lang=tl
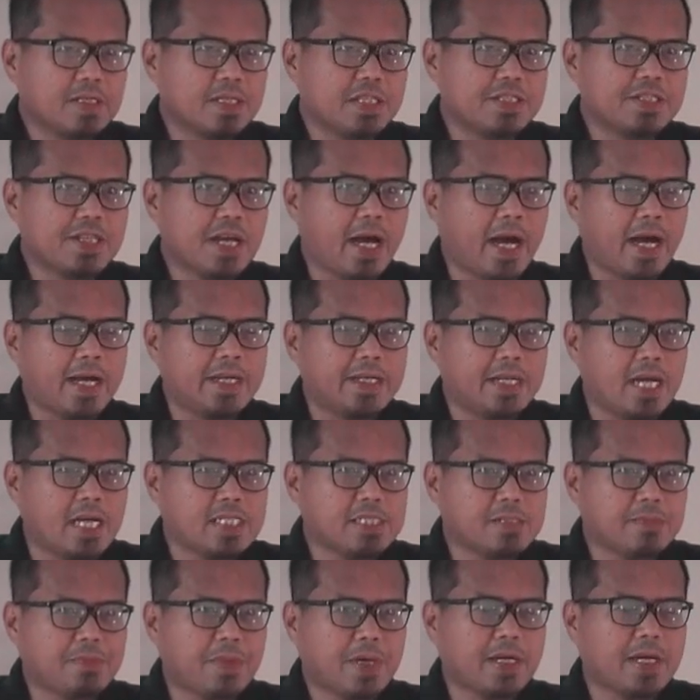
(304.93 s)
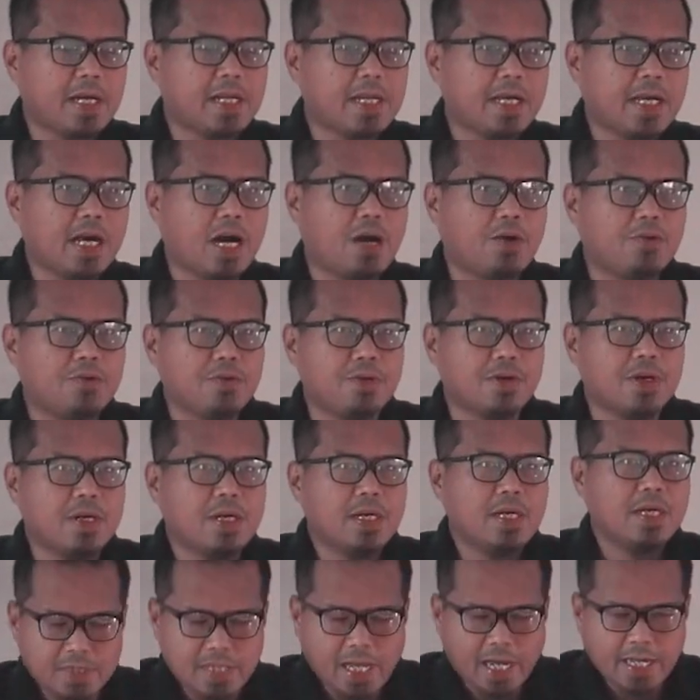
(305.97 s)
na siya ay nasa pagkaligaw
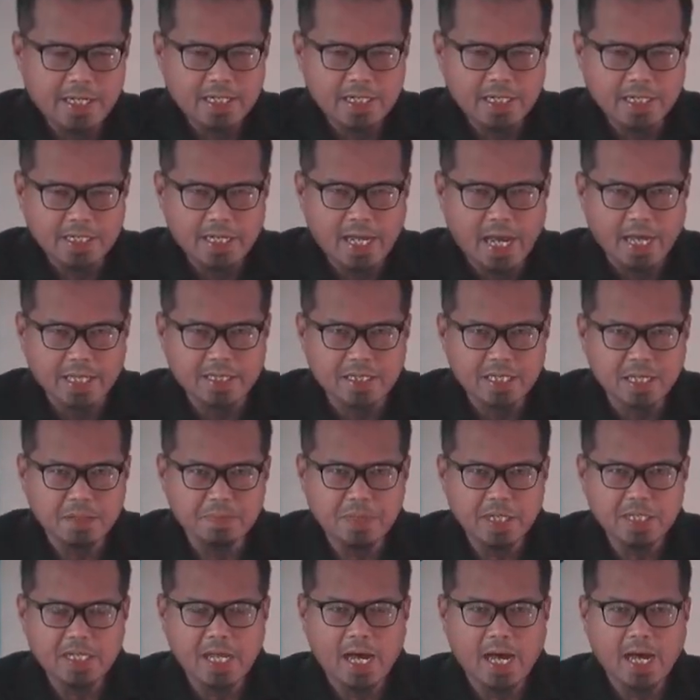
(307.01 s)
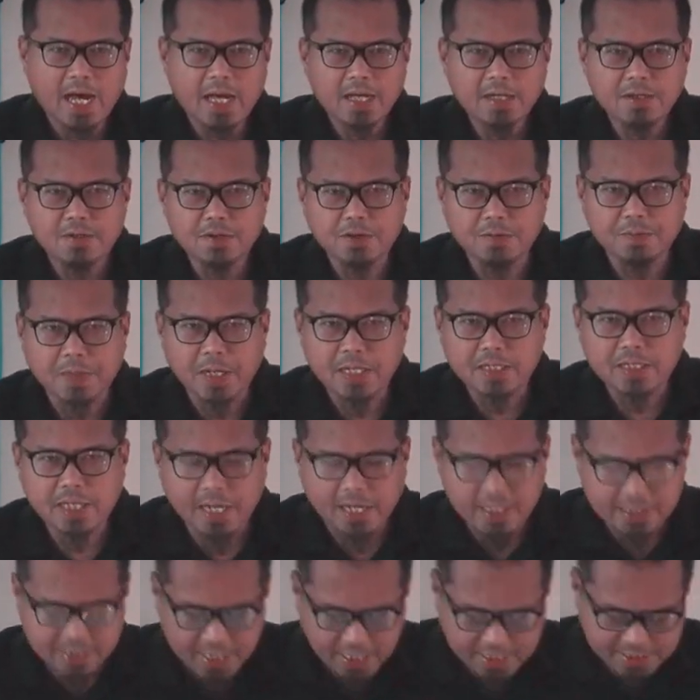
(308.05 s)
dahil ang lahat ng bidaa o
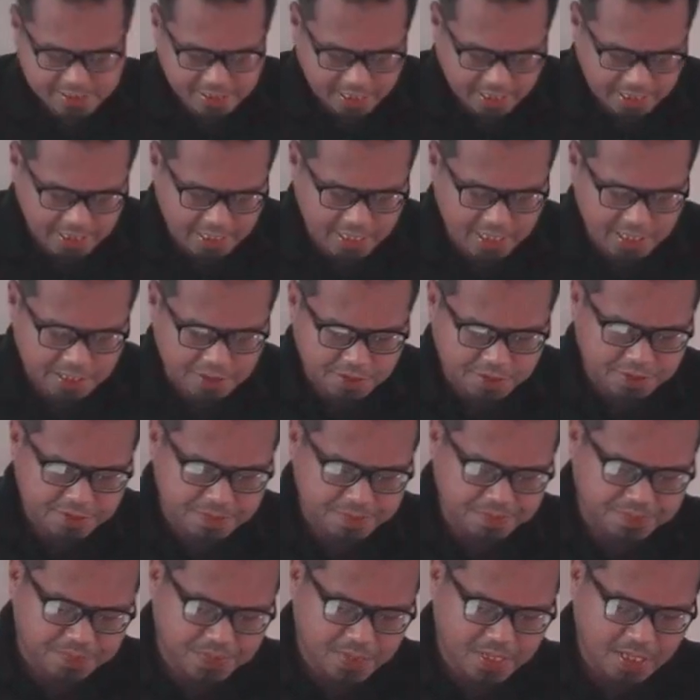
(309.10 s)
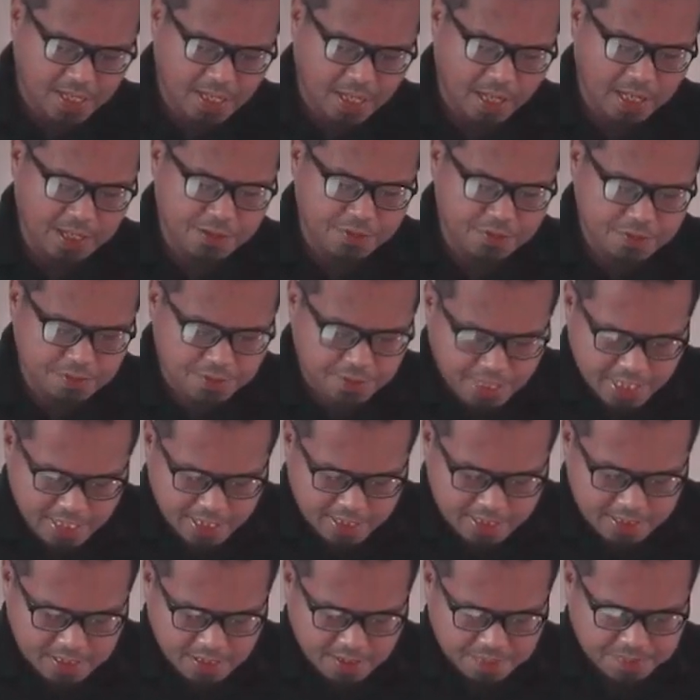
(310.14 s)
pagdaragdag sa relihiyon ay
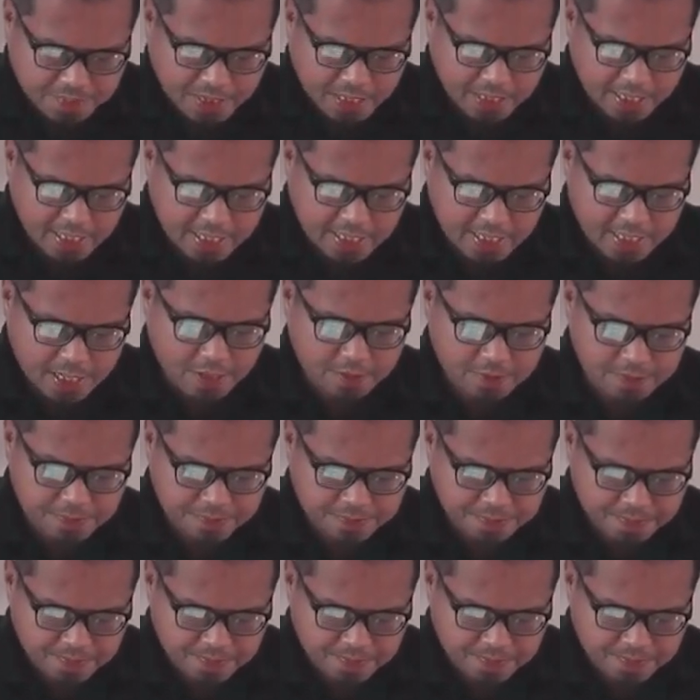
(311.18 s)
uri ng pagkaligaw.